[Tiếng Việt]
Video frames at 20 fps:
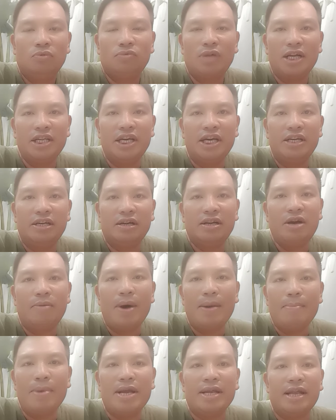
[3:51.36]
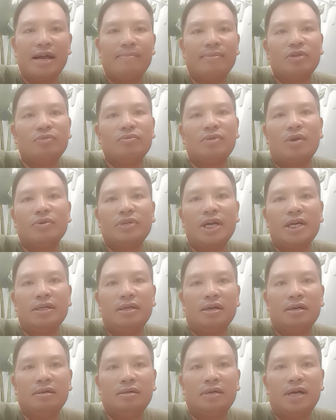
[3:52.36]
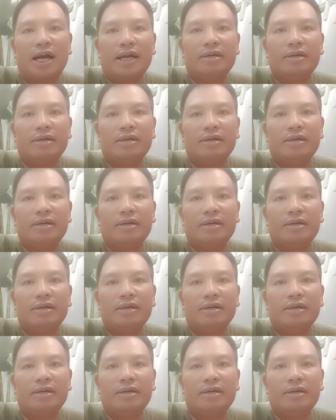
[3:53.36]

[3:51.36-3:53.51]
chúng ta nhìn những điều bất bình này mà chúng ta đấu tranh được